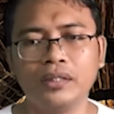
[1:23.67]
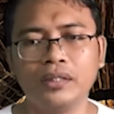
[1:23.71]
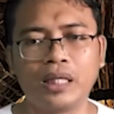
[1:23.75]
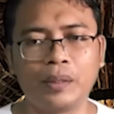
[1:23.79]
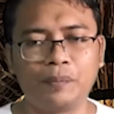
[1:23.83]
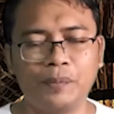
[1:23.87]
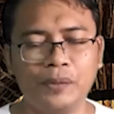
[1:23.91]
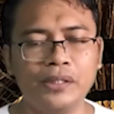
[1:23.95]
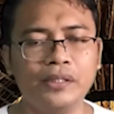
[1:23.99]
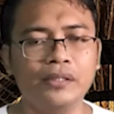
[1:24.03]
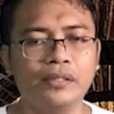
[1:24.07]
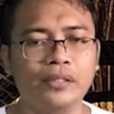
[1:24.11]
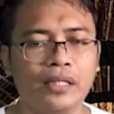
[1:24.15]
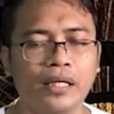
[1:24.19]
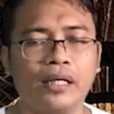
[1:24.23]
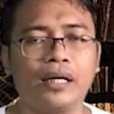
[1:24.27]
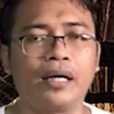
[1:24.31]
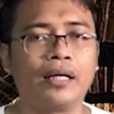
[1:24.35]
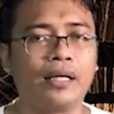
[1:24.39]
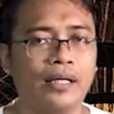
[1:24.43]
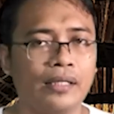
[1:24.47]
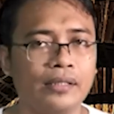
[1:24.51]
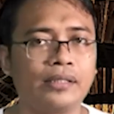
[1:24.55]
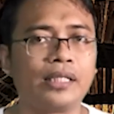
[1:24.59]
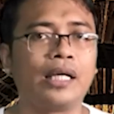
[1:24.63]
Tapi ya
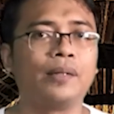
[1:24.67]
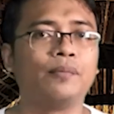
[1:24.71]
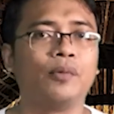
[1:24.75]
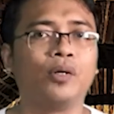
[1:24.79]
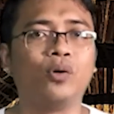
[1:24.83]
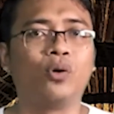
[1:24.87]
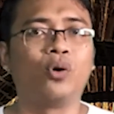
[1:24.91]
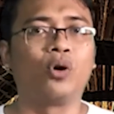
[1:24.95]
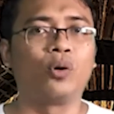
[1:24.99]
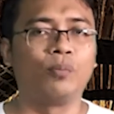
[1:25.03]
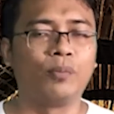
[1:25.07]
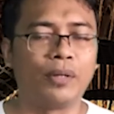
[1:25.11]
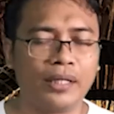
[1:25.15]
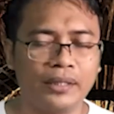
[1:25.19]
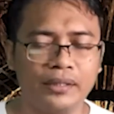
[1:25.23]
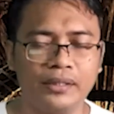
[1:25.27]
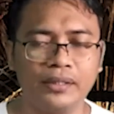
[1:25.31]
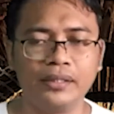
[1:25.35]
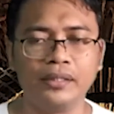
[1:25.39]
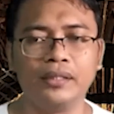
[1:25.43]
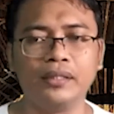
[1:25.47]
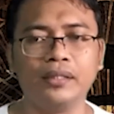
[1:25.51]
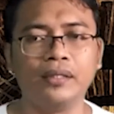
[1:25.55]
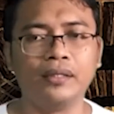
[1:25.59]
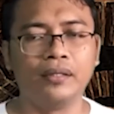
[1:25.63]
karena saya
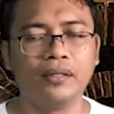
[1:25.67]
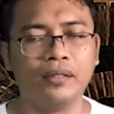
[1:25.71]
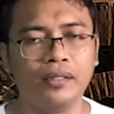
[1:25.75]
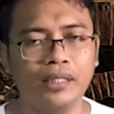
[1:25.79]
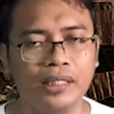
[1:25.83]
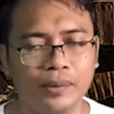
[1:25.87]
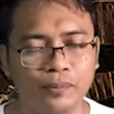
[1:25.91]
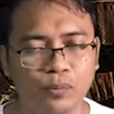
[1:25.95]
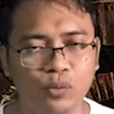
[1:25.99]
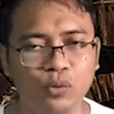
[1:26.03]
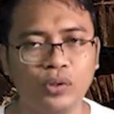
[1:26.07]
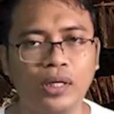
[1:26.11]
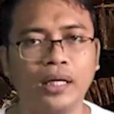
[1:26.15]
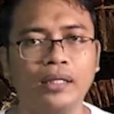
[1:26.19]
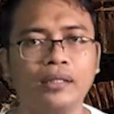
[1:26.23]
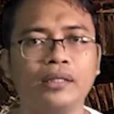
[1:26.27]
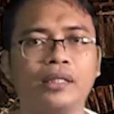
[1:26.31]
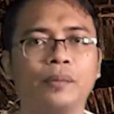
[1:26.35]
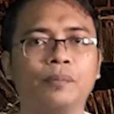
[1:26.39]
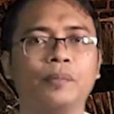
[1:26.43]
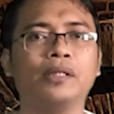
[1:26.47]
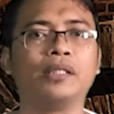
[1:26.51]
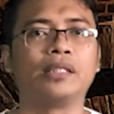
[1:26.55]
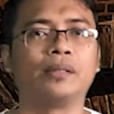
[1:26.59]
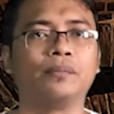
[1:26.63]
menghormati liburan
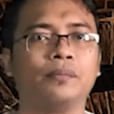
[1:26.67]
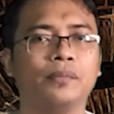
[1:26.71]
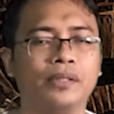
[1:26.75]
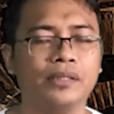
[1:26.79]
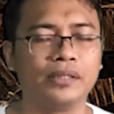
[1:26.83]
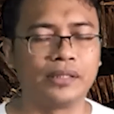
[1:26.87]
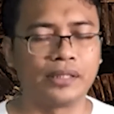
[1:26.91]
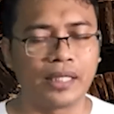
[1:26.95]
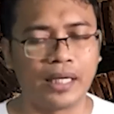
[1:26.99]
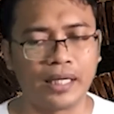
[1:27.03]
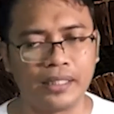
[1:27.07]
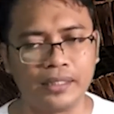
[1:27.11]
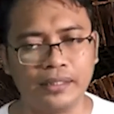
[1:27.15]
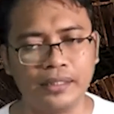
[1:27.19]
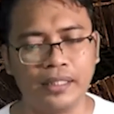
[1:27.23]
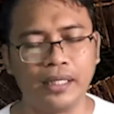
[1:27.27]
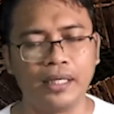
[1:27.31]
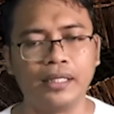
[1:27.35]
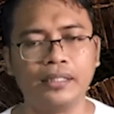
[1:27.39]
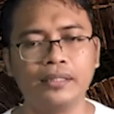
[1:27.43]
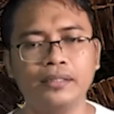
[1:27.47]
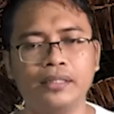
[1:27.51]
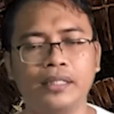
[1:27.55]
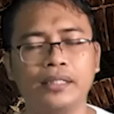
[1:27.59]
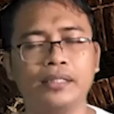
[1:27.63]
teman-teman
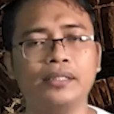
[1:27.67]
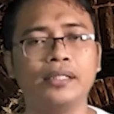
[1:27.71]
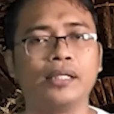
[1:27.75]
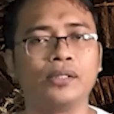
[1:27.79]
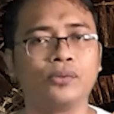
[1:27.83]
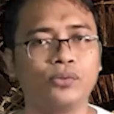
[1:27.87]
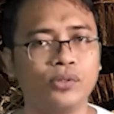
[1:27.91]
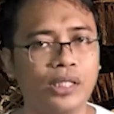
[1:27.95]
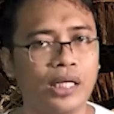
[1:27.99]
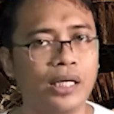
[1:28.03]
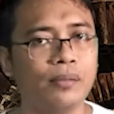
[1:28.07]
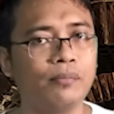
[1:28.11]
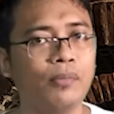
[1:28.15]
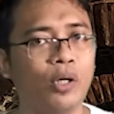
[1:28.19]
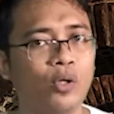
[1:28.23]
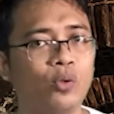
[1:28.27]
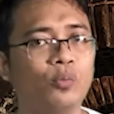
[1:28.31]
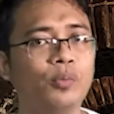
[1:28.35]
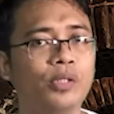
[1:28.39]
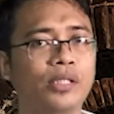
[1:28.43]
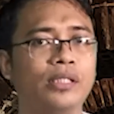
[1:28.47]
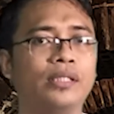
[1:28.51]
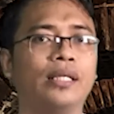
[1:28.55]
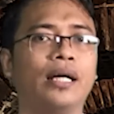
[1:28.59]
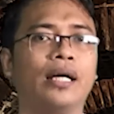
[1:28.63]
sekalian, jadi ya sudah baru
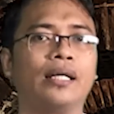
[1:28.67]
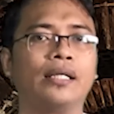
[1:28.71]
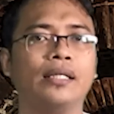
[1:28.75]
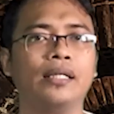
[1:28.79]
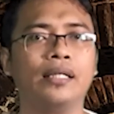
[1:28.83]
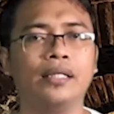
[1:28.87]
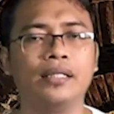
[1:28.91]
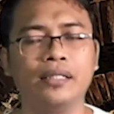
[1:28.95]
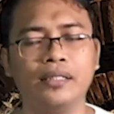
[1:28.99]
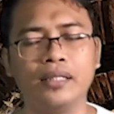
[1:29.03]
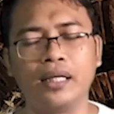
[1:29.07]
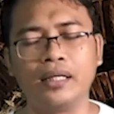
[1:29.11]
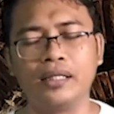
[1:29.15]
bikin hari ini.